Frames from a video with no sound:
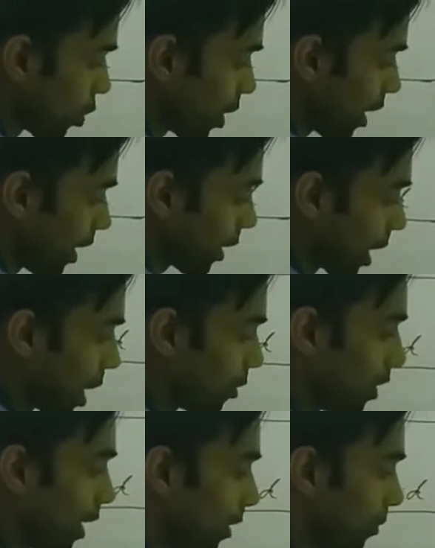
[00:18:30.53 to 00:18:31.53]
है जो कि आर के
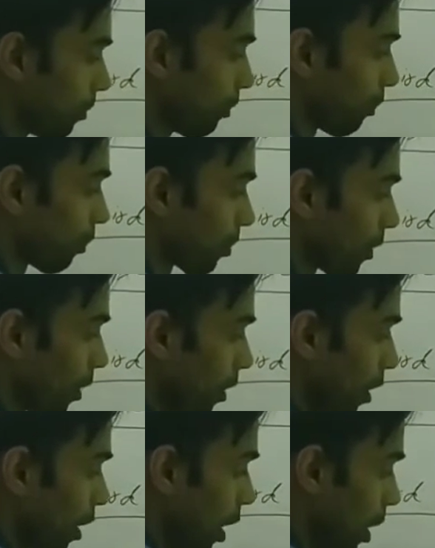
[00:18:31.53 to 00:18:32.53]
इक्वल है
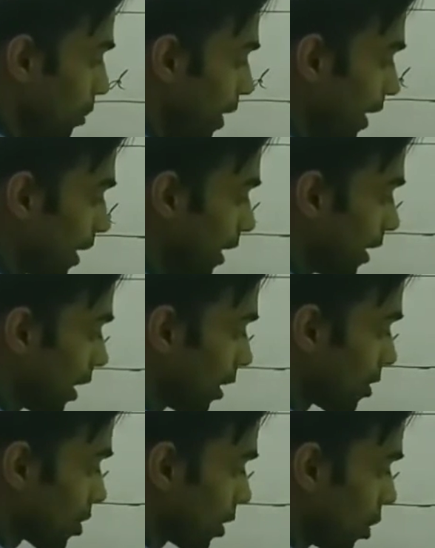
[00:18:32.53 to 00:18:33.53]
अब मैं एंगल
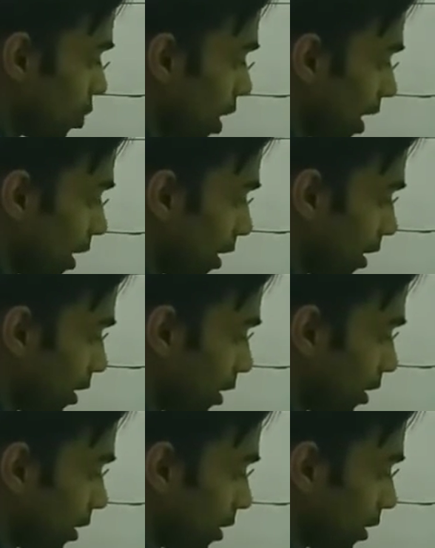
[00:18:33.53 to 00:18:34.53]
निकालना चाहता हूं ये
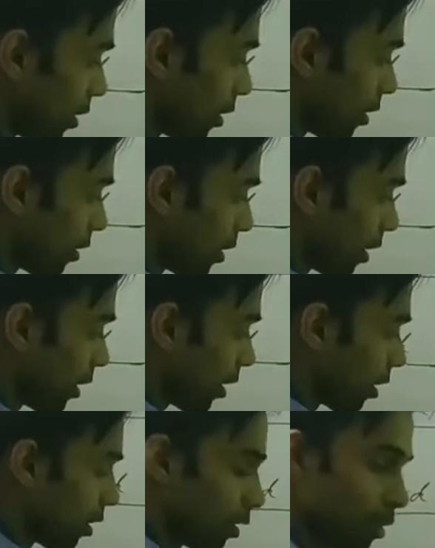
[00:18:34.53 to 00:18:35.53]
ठीक
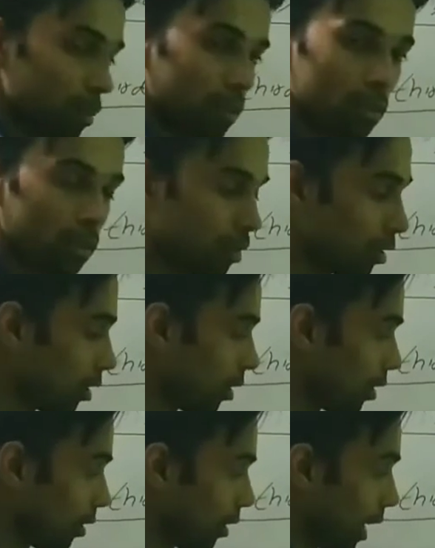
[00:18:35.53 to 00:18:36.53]
ठाक
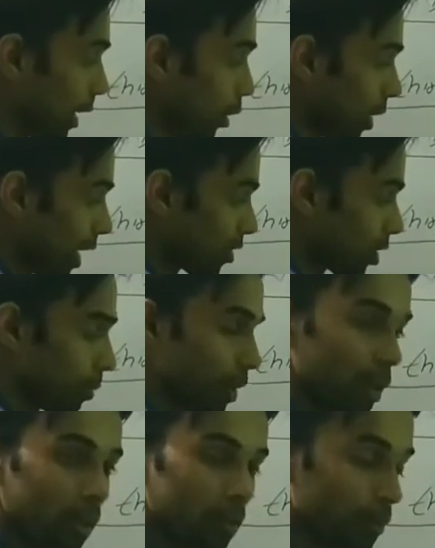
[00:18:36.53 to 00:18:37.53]
नेगेटिव डायरेक्शन
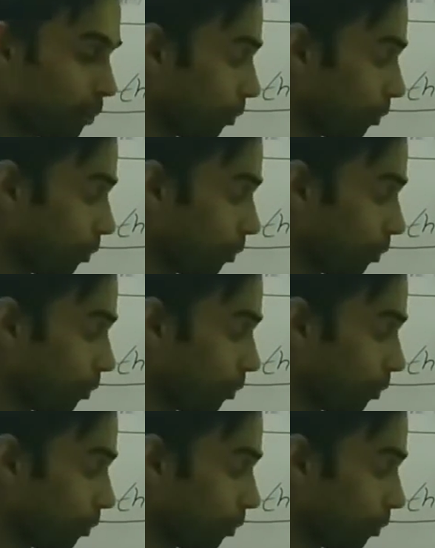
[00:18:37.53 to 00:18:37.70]
में